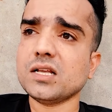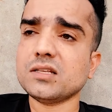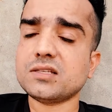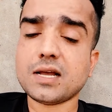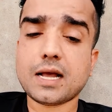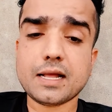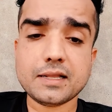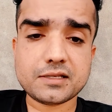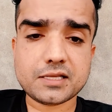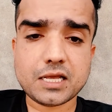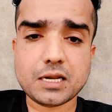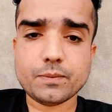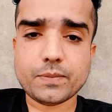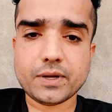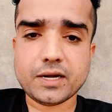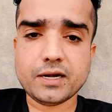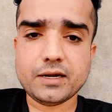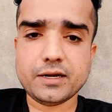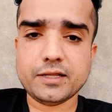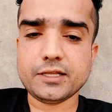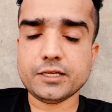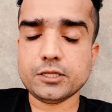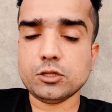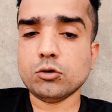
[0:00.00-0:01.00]
सात साल पहले
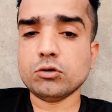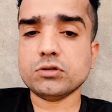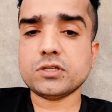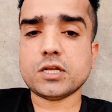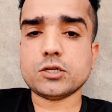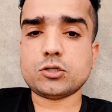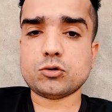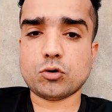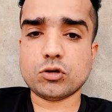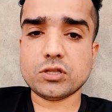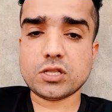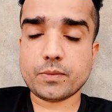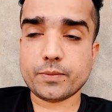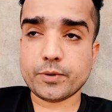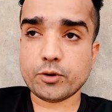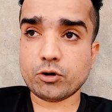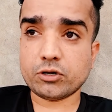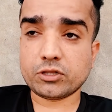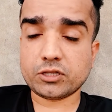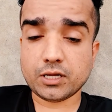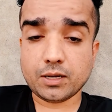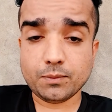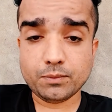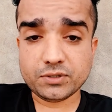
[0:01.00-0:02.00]
ली थी दो में
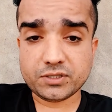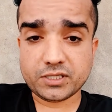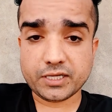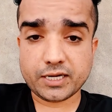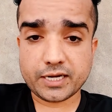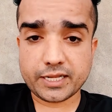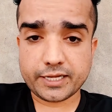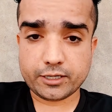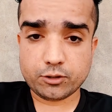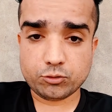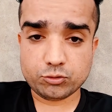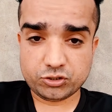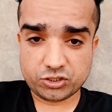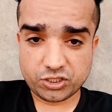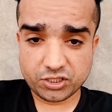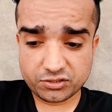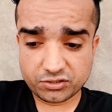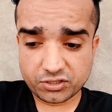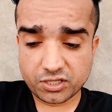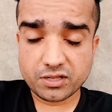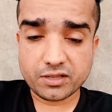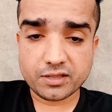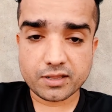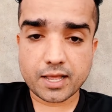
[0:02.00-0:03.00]
और तब से लेके उस जिस
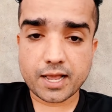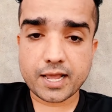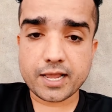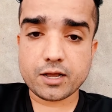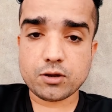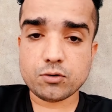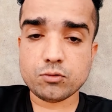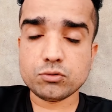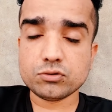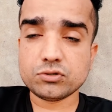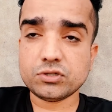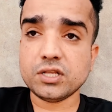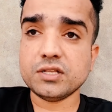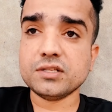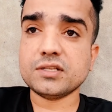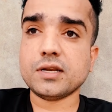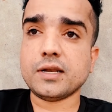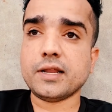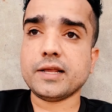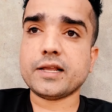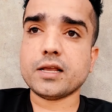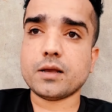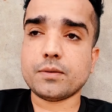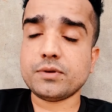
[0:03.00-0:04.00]
दिन लाया हूँ उस दिन से
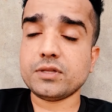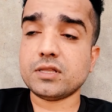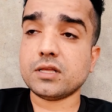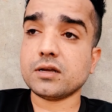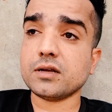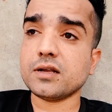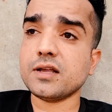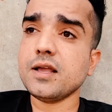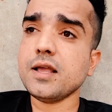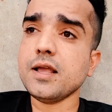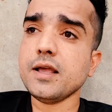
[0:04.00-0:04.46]
लेकर अभी तक